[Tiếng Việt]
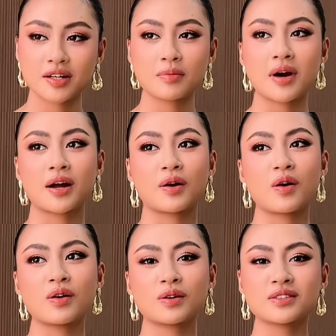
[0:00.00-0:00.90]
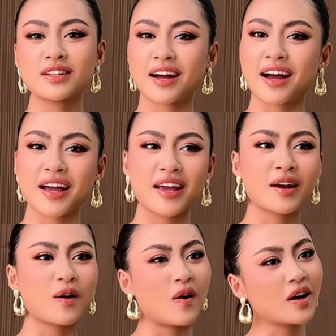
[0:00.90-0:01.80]
nhưng mà nó nó rất là
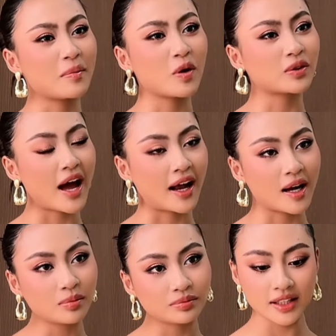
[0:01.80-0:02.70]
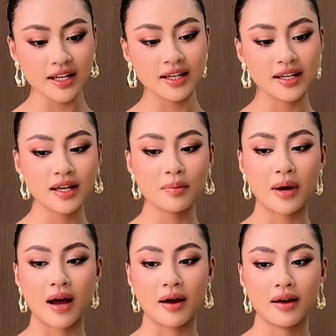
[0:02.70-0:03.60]
hay khó để miêu tả lắm thì khi
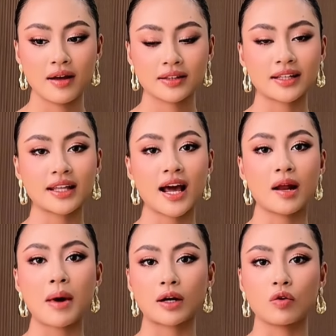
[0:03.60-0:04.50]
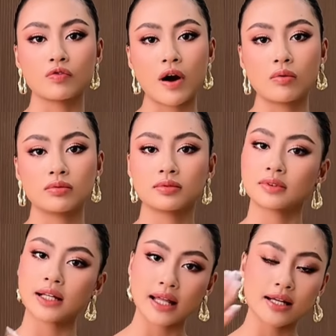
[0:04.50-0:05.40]
mà Tata là bạn cùng phòng
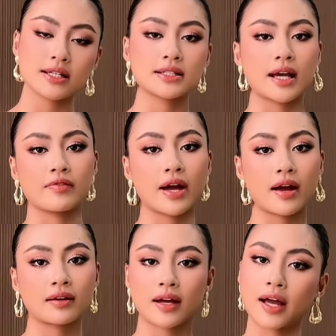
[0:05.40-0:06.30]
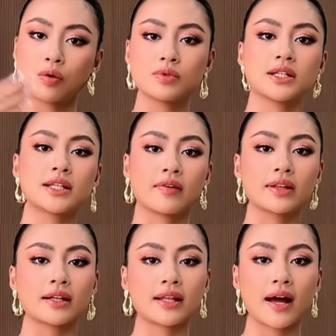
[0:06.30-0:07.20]
Tata chia sẻ với Hạnh Hạnh cũng chia sẻ với
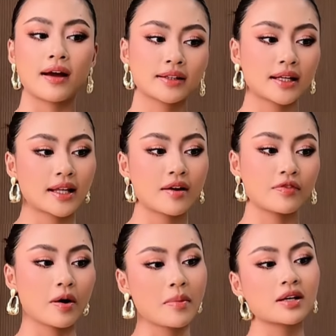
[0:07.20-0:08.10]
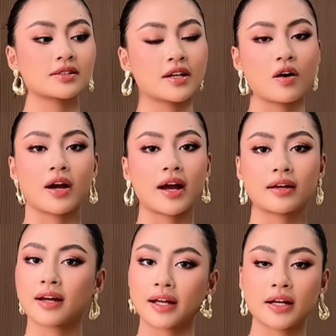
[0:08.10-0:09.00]
Tata Tata vướng mắc gì hỏi Hạnh
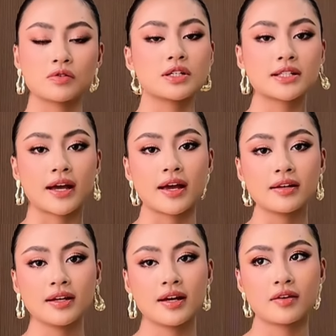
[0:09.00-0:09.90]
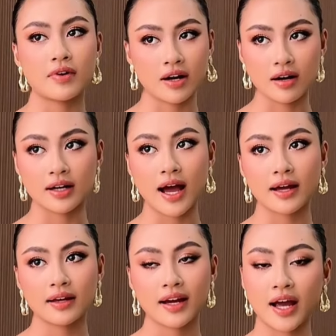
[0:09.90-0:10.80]
Hạnh đều chia sẻ hết và ngược lại
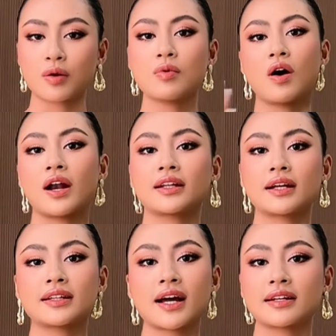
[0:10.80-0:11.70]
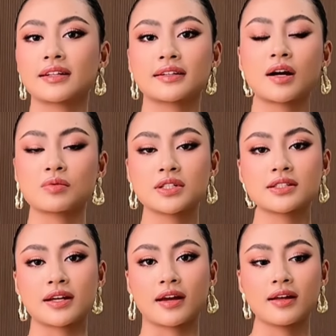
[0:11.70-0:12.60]
Hạnh cũng hỏi lại Tata thì Tata cũng chia
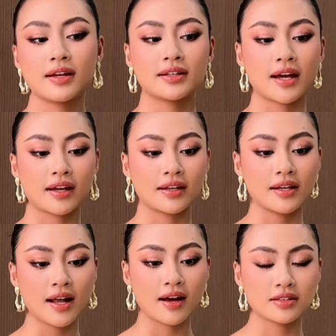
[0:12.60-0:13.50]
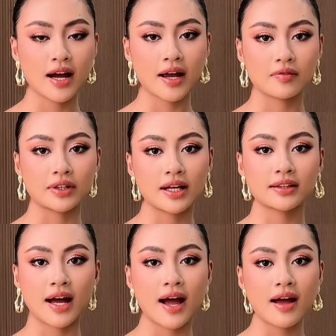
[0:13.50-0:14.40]
sẻ thì Hạnh nghĩ là giữa Hạnh và
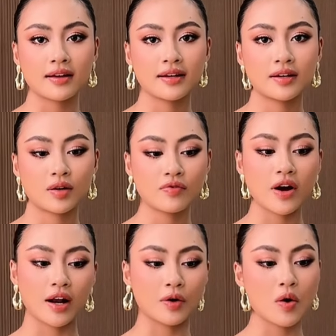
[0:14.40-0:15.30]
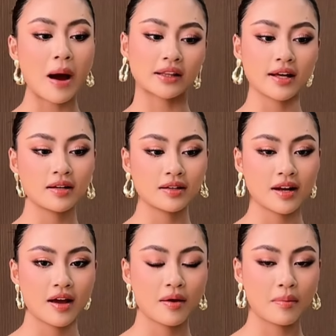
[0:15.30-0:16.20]
Tata ấy, nó vừa là đôi bạn thân
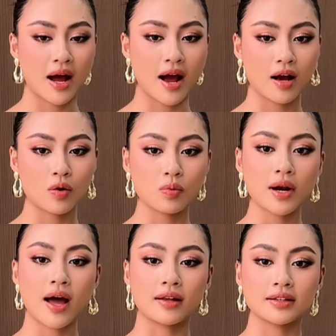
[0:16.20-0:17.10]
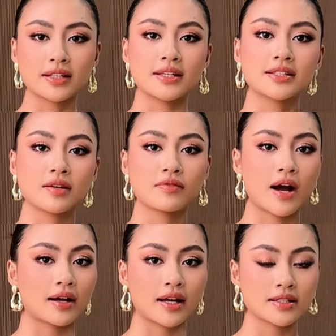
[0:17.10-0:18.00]
mà cũng là những thí sinh
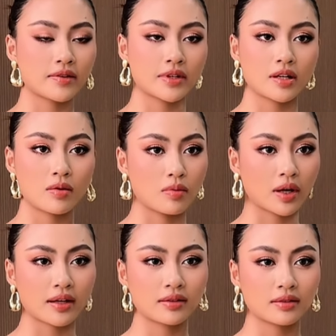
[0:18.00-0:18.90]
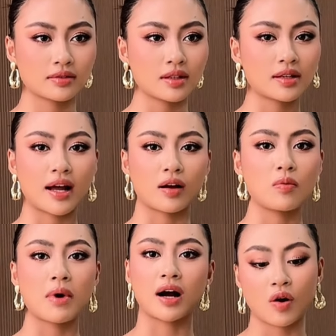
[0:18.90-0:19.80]
và cạnh tranh với nhau một cách rất là
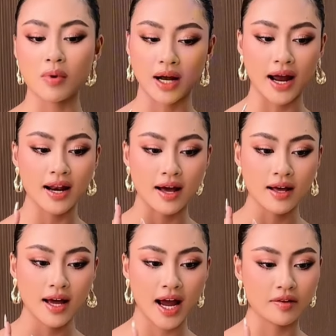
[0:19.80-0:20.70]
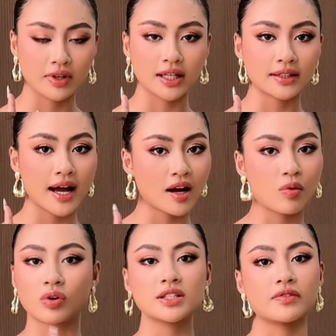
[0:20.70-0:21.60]
công bằng có một cái là hạnh và tata
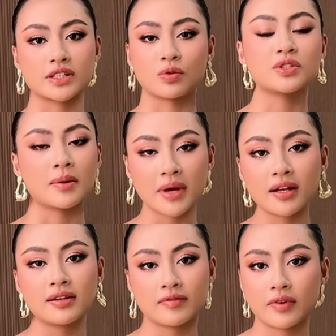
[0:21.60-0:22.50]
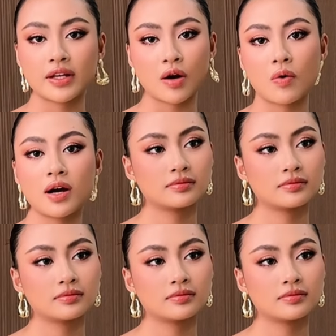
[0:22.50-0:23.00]
không có gì phải giấu giếm hết với nhau á